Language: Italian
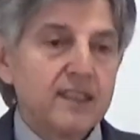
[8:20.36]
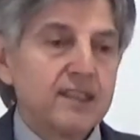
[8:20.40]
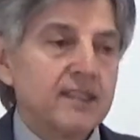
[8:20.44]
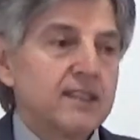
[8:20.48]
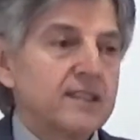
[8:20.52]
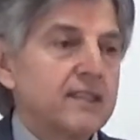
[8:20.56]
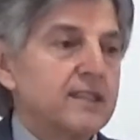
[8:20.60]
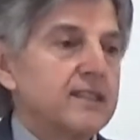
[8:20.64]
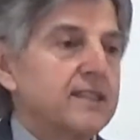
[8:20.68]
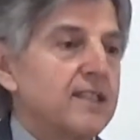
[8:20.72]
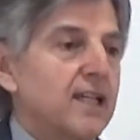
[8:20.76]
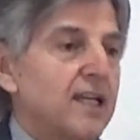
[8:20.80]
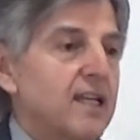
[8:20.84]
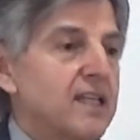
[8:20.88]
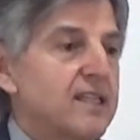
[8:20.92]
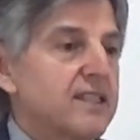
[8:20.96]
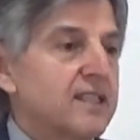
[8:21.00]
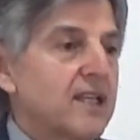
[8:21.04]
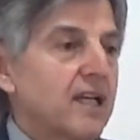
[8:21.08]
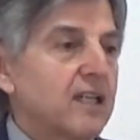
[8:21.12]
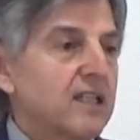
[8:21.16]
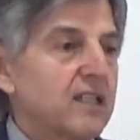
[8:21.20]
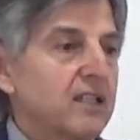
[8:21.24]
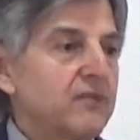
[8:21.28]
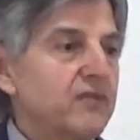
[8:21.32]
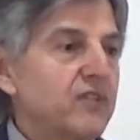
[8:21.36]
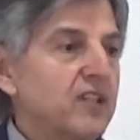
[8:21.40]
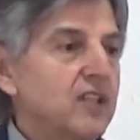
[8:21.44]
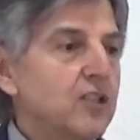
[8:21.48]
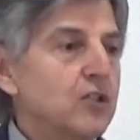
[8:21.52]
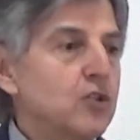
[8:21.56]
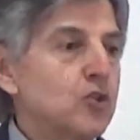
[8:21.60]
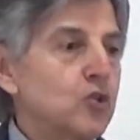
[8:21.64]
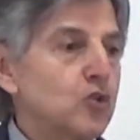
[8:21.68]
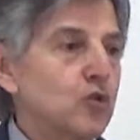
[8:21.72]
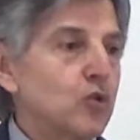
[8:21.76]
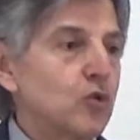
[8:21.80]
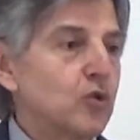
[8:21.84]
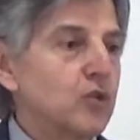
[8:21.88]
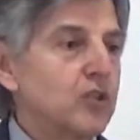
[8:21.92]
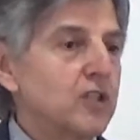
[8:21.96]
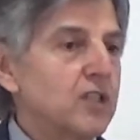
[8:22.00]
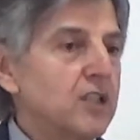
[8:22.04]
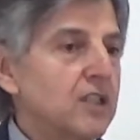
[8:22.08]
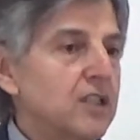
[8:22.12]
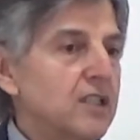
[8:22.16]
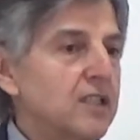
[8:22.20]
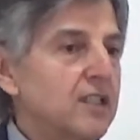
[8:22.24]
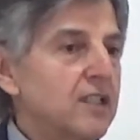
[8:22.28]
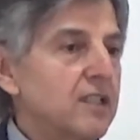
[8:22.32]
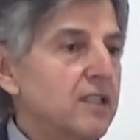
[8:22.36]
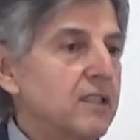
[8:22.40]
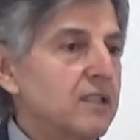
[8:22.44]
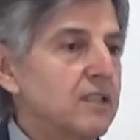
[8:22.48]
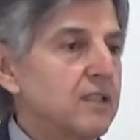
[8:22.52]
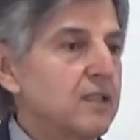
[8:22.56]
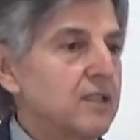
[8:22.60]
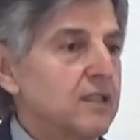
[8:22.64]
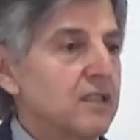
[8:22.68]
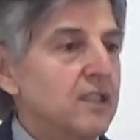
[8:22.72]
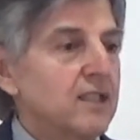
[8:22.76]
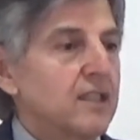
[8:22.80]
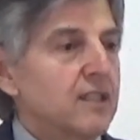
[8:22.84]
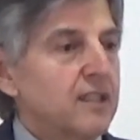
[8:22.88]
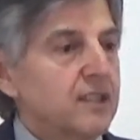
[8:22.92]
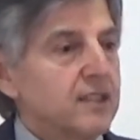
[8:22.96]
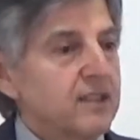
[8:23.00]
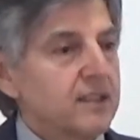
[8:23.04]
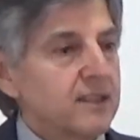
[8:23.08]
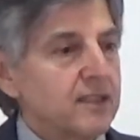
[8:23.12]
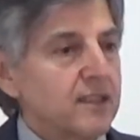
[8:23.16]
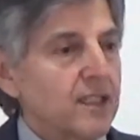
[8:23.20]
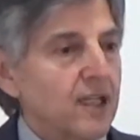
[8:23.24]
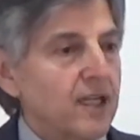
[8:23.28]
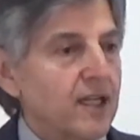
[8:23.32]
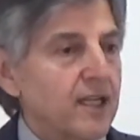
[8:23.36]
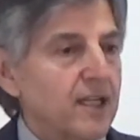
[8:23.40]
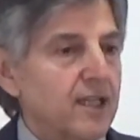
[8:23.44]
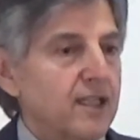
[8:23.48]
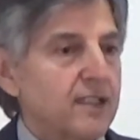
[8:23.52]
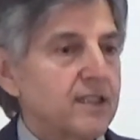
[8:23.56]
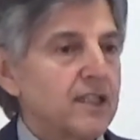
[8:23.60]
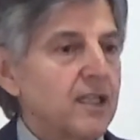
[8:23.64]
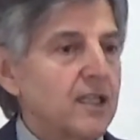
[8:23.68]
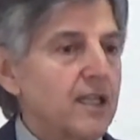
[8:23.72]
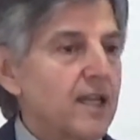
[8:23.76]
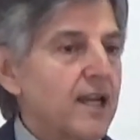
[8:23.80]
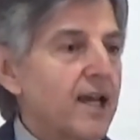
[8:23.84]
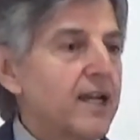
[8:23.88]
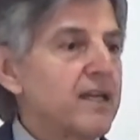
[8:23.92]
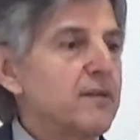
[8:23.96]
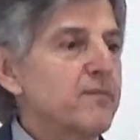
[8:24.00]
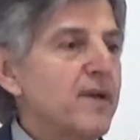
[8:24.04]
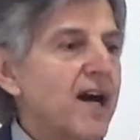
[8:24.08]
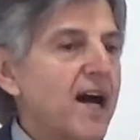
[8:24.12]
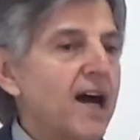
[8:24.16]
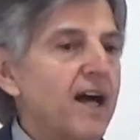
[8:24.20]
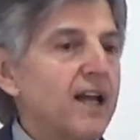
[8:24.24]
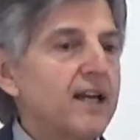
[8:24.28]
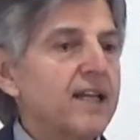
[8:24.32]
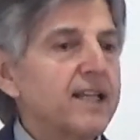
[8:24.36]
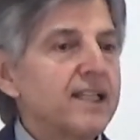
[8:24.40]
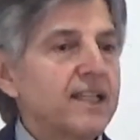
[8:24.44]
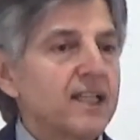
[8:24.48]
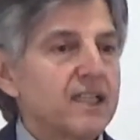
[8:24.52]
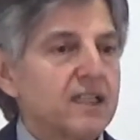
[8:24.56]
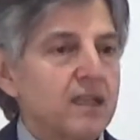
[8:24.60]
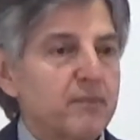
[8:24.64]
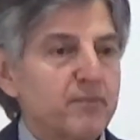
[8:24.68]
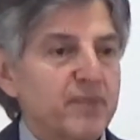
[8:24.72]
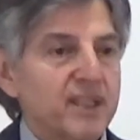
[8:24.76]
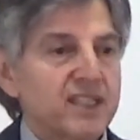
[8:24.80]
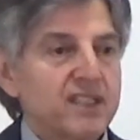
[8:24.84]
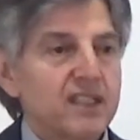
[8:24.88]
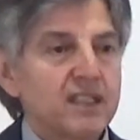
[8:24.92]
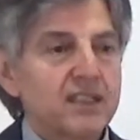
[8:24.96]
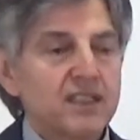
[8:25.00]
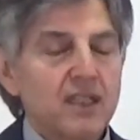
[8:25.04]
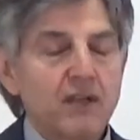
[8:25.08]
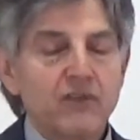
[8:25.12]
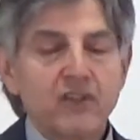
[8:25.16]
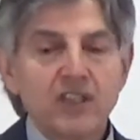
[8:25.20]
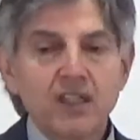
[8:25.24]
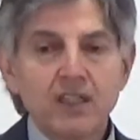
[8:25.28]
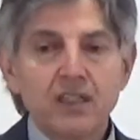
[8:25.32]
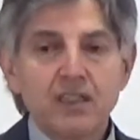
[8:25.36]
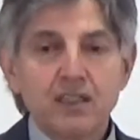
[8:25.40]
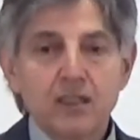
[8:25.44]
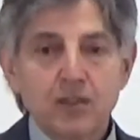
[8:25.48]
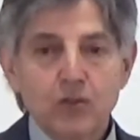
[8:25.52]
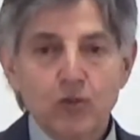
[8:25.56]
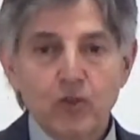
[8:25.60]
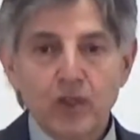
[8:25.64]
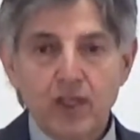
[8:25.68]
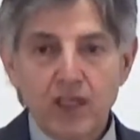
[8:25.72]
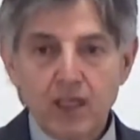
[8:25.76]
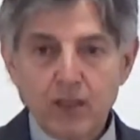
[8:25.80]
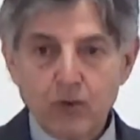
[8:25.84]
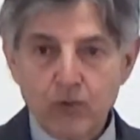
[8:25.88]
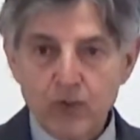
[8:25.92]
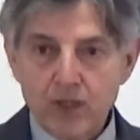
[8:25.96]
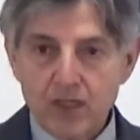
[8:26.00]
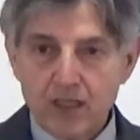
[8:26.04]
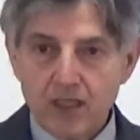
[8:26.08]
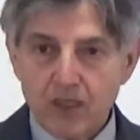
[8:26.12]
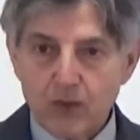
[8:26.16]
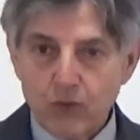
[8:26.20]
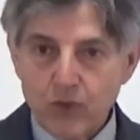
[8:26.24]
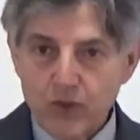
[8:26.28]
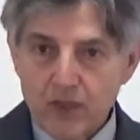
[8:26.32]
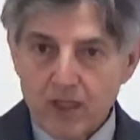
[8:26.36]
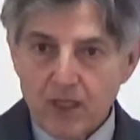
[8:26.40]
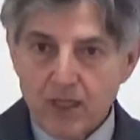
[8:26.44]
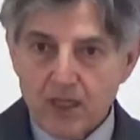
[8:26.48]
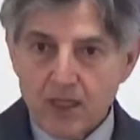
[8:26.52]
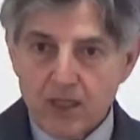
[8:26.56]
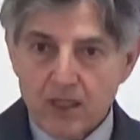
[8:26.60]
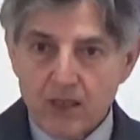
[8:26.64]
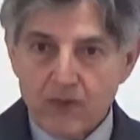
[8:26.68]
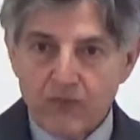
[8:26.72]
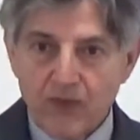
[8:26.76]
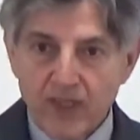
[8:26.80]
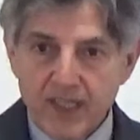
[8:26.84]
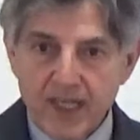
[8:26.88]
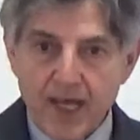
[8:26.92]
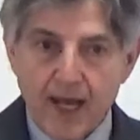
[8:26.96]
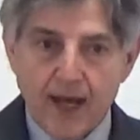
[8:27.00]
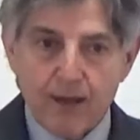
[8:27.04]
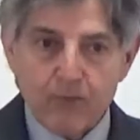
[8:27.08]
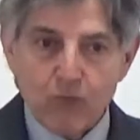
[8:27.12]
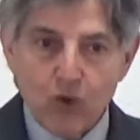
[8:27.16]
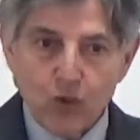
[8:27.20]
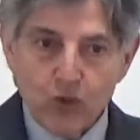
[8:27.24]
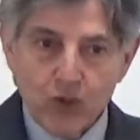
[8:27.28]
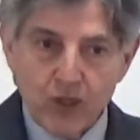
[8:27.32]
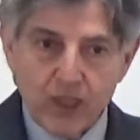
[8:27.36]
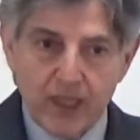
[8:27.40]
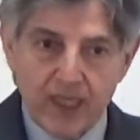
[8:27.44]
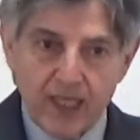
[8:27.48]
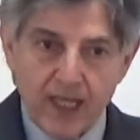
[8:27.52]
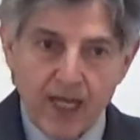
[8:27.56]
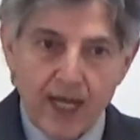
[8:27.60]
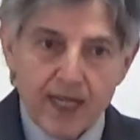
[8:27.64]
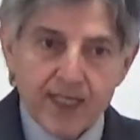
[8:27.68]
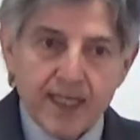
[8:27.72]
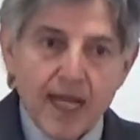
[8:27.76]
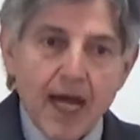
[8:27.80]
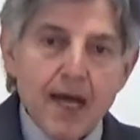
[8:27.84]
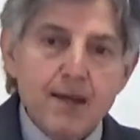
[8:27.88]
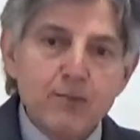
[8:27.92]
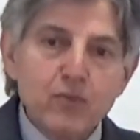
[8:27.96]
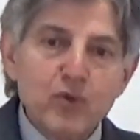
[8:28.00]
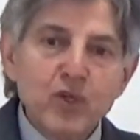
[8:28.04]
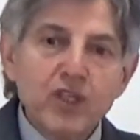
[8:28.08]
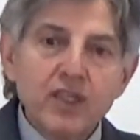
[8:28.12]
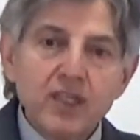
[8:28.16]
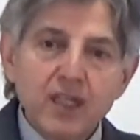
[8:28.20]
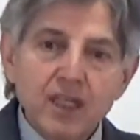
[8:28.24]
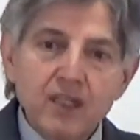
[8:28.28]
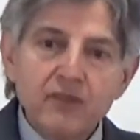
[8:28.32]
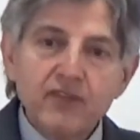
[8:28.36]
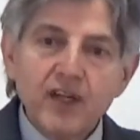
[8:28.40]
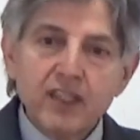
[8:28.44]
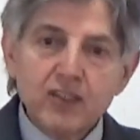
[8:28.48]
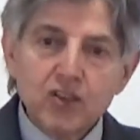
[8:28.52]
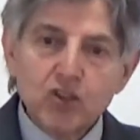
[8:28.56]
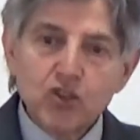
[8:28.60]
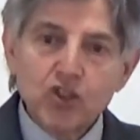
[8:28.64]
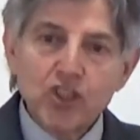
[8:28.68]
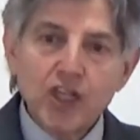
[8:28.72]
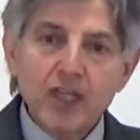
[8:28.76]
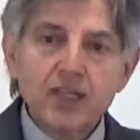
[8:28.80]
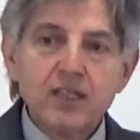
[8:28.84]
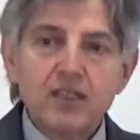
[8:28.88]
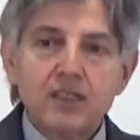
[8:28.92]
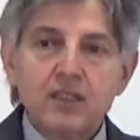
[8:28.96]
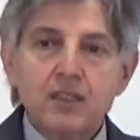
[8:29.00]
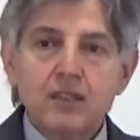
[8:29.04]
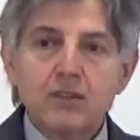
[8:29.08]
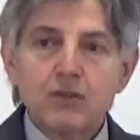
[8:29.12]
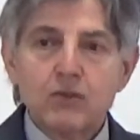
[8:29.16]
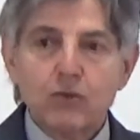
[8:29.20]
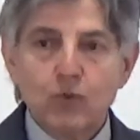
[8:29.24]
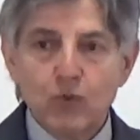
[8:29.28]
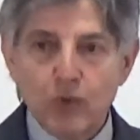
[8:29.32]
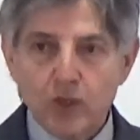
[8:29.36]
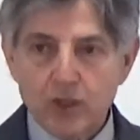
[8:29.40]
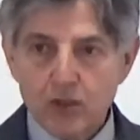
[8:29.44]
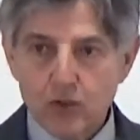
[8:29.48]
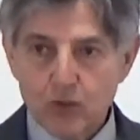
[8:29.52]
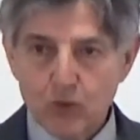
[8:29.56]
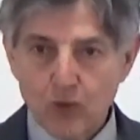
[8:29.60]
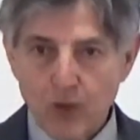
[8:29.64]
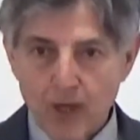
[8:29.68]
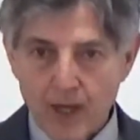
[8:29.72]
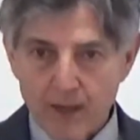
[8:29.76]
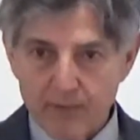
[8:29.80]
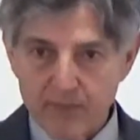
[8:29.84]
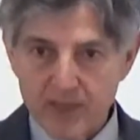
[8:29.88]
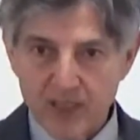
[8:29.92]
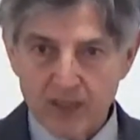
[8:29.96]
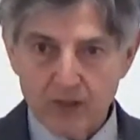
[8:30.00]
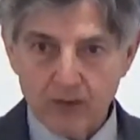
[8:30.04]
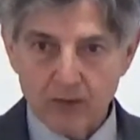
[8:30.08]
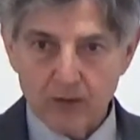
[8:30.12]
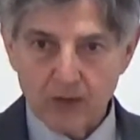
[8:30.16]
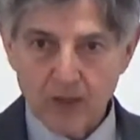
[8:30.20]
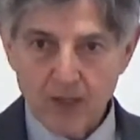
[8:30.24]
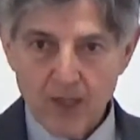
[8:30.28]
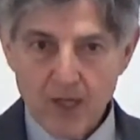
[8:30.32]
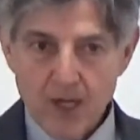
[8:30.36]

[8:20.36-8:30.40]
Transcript: del sacrificio di, di, del, dell'animale che rappresentava Cristo e quindi qui vediamo che Adamo ed Eva accettano questo abito.